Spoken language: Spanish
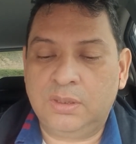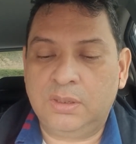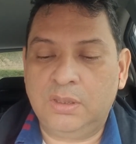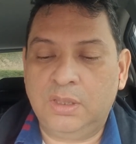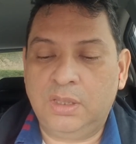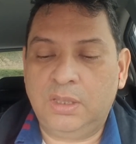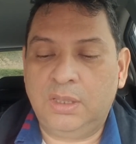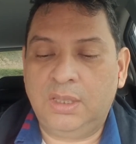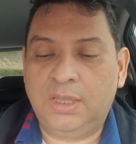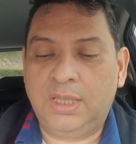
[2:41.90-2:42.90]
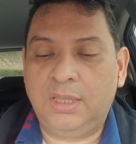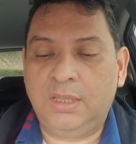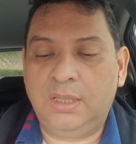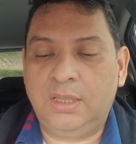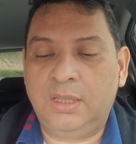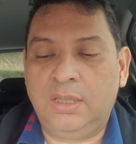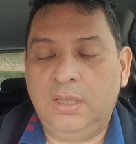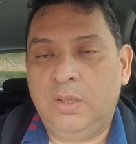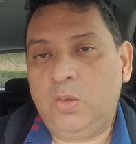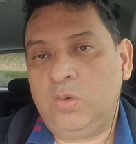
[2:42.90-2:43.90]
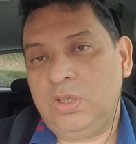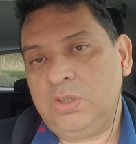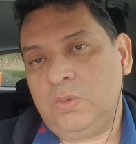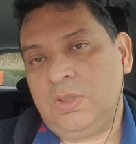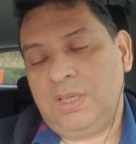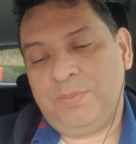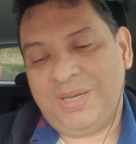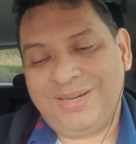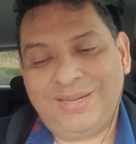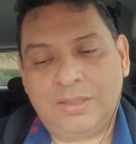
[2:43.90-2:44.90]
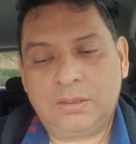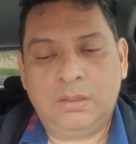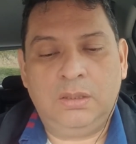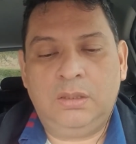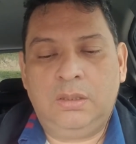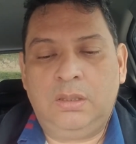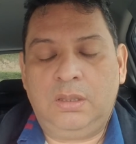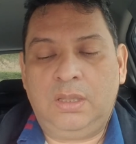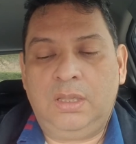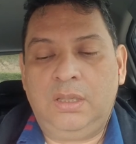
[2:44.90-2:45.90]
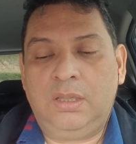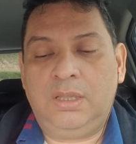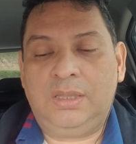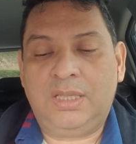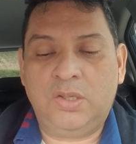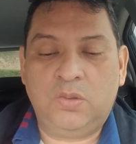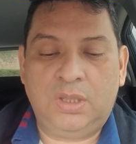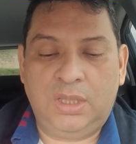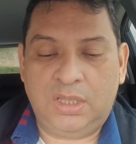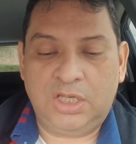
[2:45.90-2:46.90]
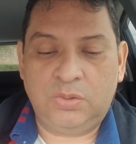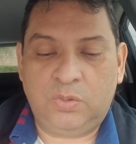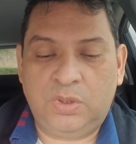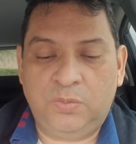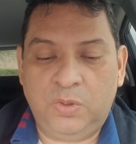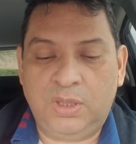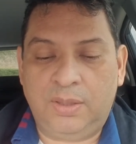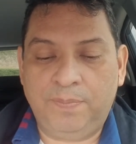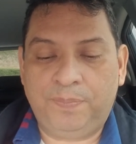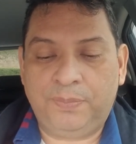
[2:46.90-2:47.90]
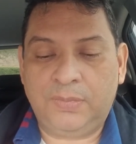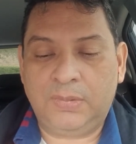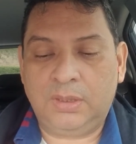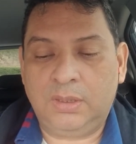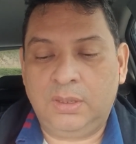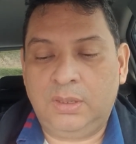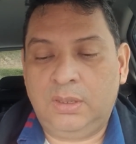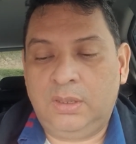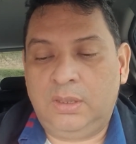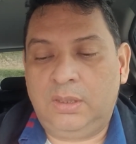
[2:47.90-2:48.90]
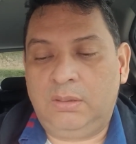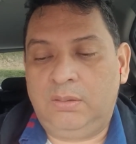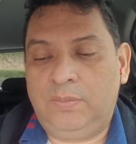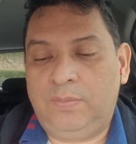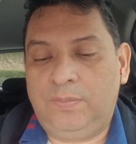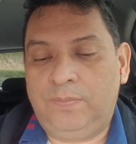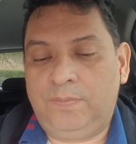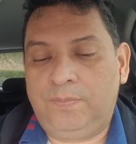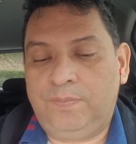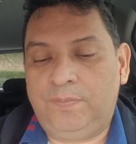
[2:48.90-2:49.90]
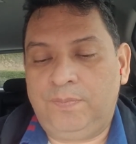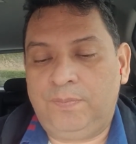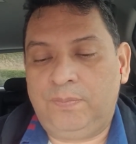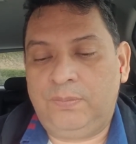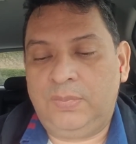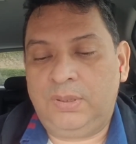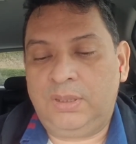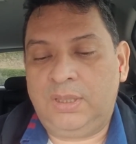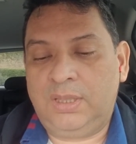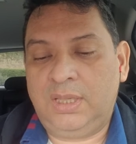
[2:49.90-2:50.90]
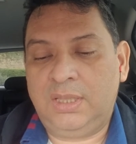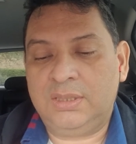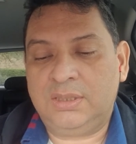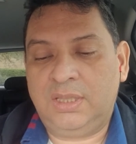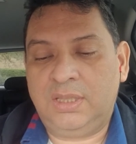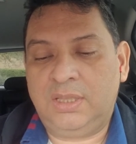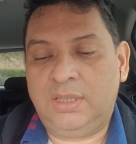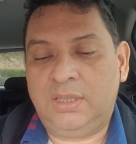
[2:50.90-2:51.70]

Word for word: eh, y creen que con eso van a pagar eh, el daño que le han hecho a una viuda. Em, ¿Crees que